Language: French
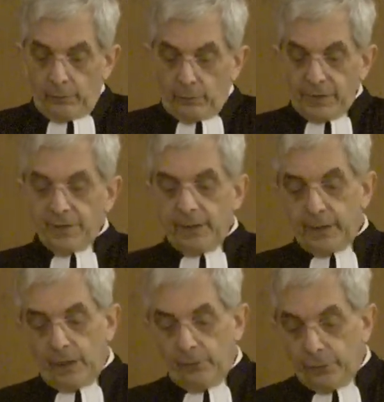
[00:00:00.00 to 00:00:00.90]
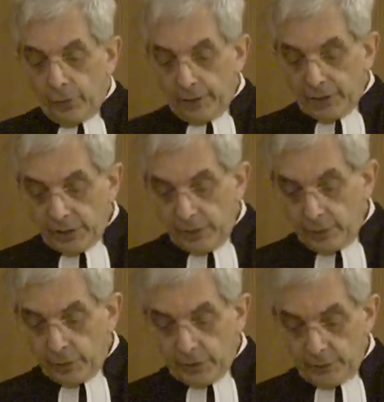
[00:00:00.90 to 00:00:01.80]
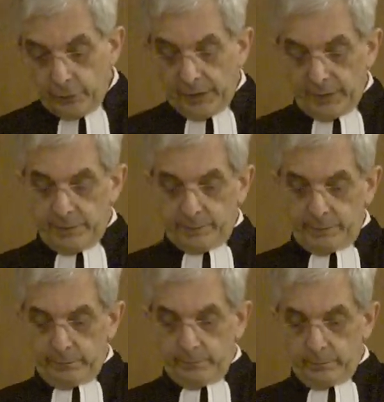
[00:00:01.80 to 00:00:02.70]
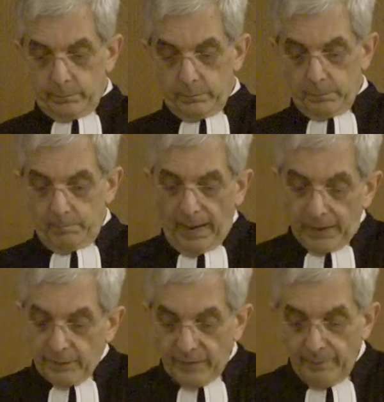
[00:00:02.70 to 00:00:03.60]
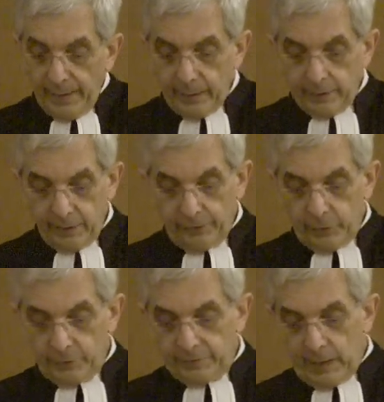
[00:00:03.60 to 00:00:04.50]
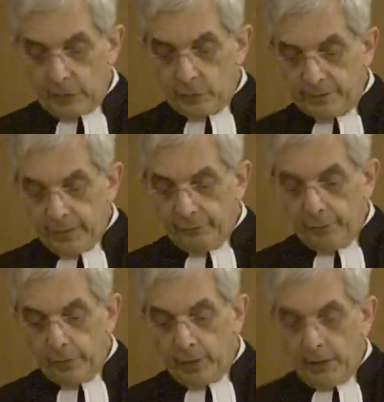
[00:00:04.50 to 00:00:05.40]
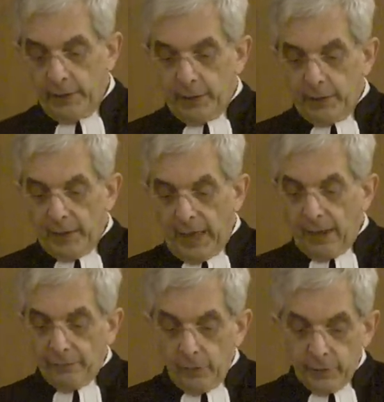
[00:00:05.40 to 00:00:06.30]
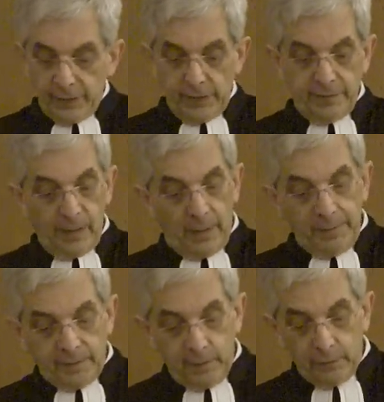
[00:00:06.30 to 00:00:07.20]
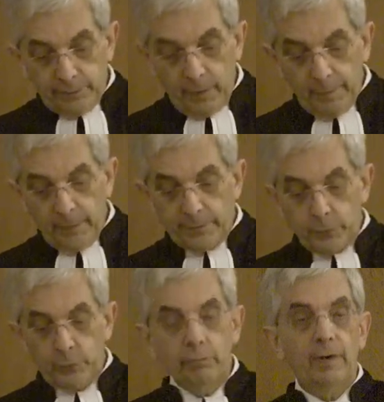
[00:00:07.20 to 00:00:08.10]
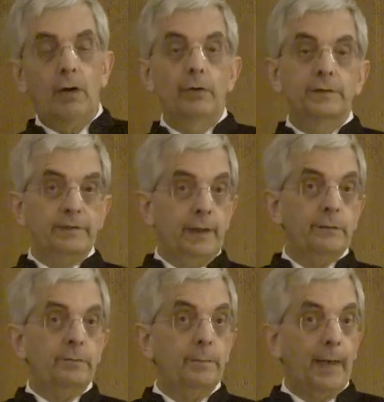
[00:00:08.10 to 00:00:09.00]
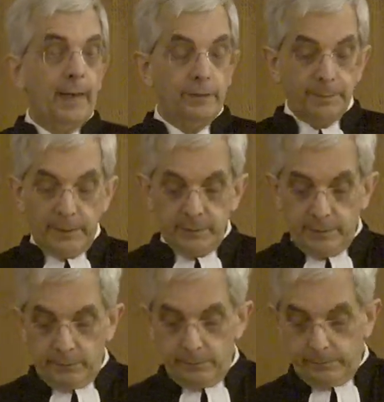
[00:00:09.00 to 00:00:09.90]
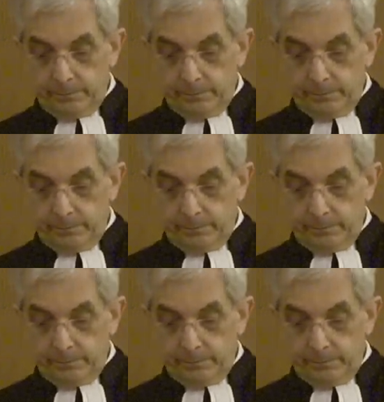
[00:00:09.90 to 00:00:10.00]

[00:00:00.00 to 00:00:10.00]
Voici quelle fut l'origine de Jésus-Christ. Marie, sa mère, était fiancée à Joseph, or, avant qu'ils aient habité ensemble, elle se trouva enceinte par l'Esprit Saint.